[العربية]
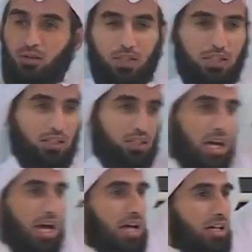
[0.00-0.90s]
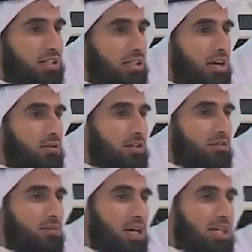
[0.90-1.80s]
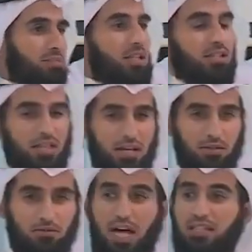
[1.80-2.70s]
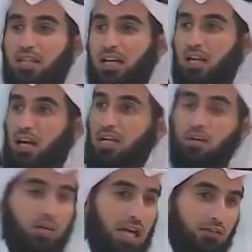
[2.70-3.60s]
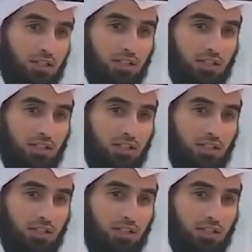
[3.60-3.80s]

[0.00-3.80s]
وطنجة آخر زاوية في المغرب الإسلامي فأس... أنا هناك في